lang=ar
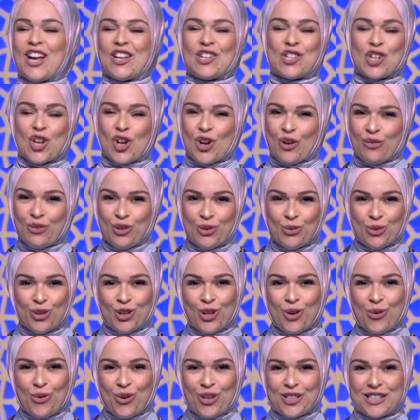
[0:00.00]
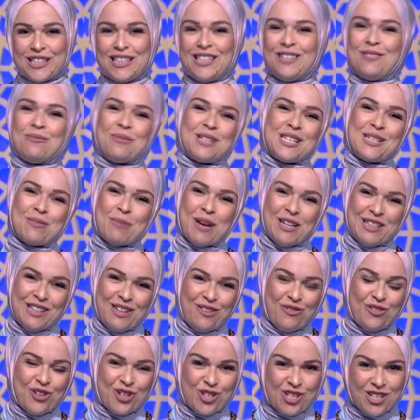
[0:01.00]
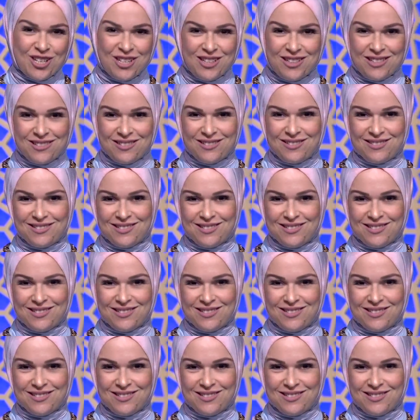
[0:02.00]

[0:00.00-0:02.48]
هتشرفني وتنورني بس بعد الفاصل